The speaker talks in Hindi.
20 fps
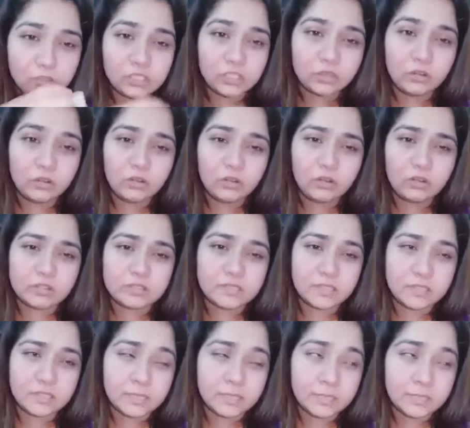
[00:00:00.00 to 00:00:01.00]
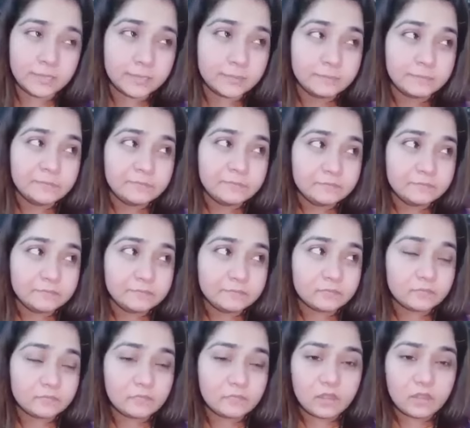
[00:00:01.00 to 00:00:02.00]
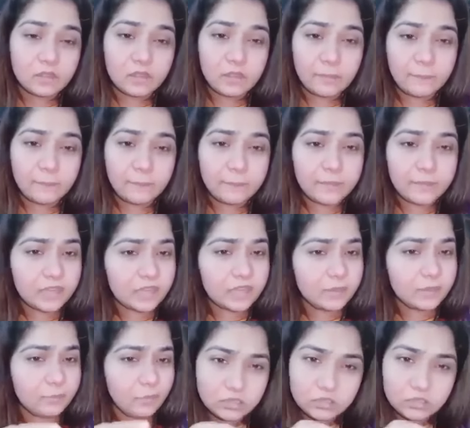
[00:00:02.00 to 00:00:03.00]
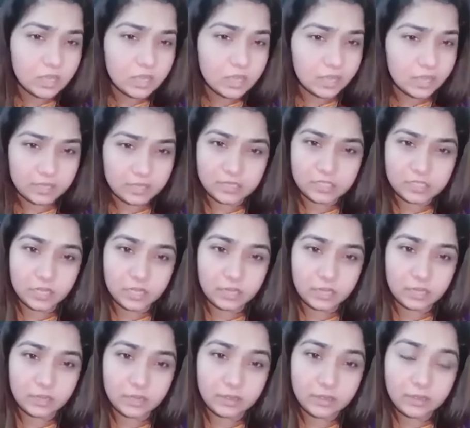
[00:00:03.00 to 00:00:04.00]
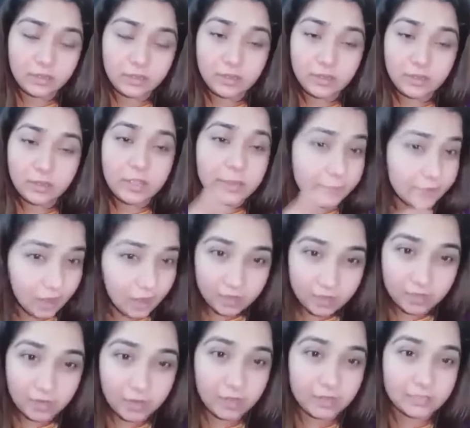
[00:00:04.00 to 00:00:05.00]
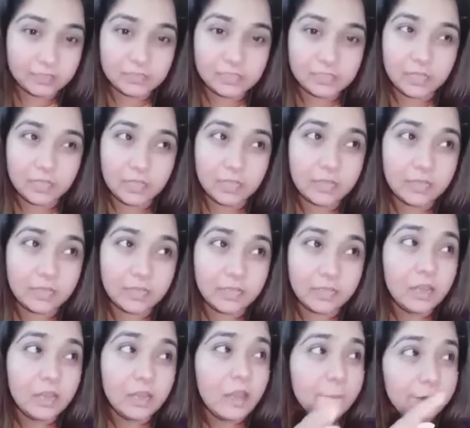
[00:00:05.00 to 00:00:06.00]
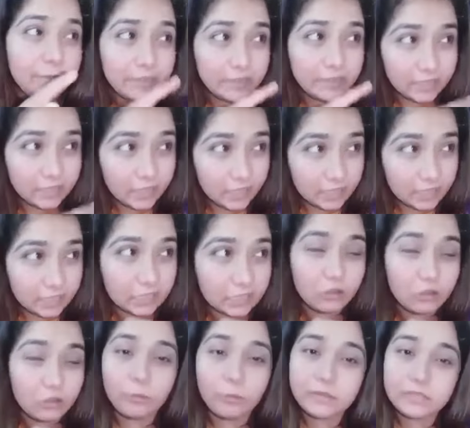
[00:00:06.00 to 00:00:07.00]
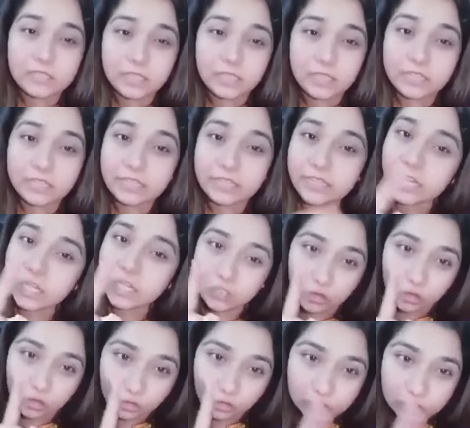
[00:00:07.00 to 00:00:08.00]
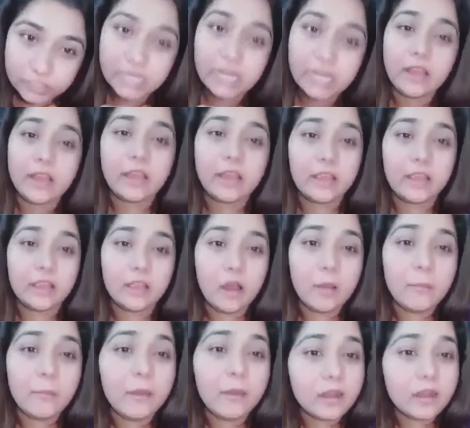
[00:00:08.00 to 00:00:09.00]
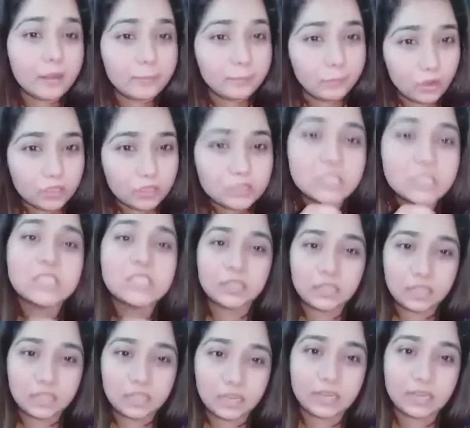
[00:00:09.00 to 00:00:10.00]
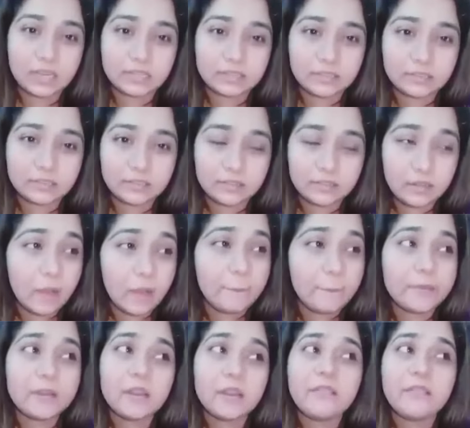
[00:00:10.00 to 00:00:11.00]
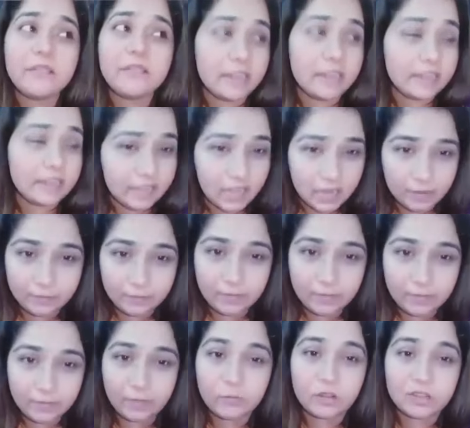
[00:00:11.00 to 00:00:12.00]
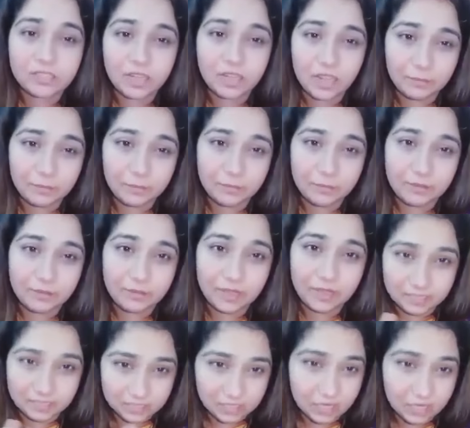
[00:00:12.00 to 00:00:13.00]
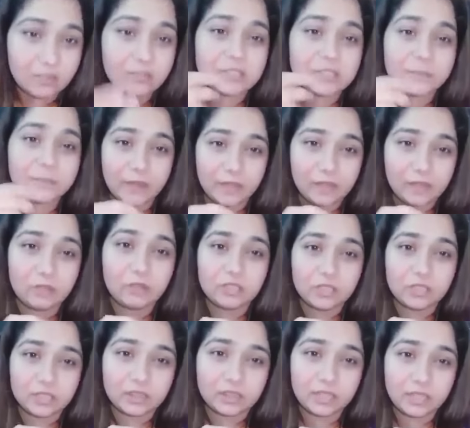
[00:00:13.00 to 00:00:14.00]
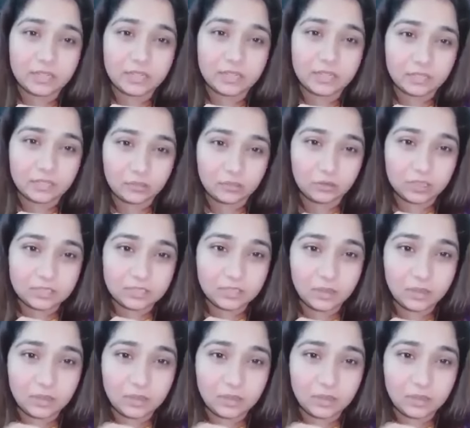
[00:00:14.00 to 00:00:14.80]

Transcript: पूछे उन लोगों से मेरी बहुत गुजारिश है इमरान खान से पीटीआई की हुकूमत से कि टिकटॉक को चलाए हमारा बहुत अच्छा तरीका था अपना वेले टाइम में हम लोग का टाइम एक अच्छा स्पेंड हो जाता है टिकटॉक के